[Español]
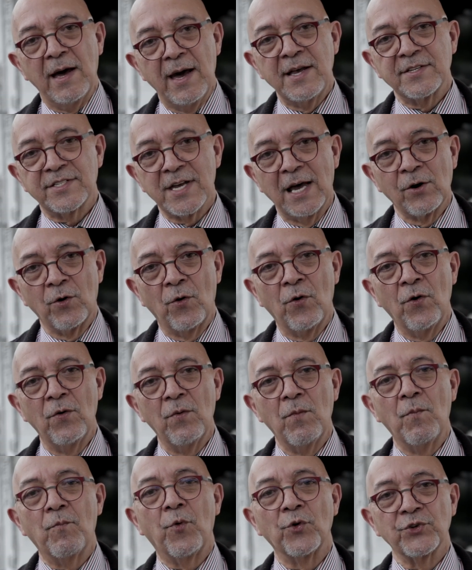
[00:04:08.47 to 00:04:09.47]
es algo
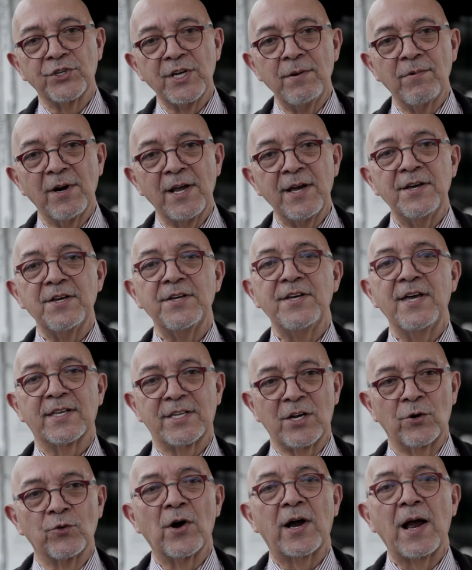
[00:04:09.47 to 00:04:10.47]
posible y
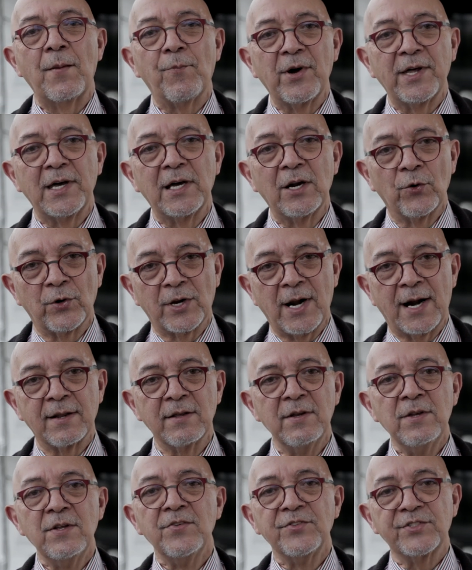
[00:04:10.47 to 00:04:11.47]
es algo que puede lograr
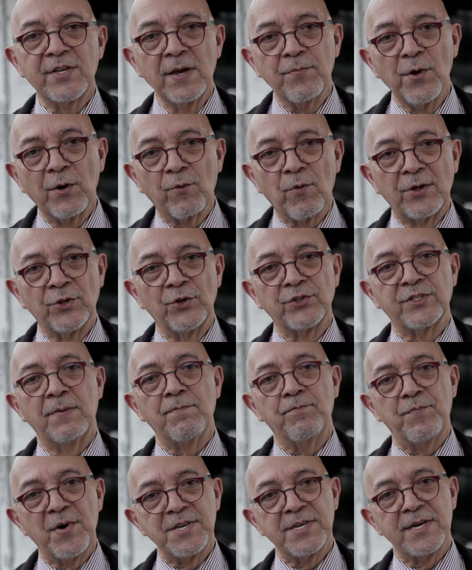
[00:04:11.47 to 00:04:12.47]
siempre y cuando se
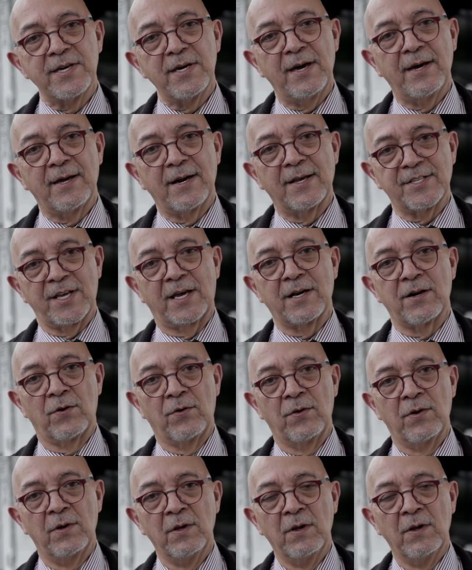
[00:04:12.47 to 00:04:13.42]
empeñe en hacerlo.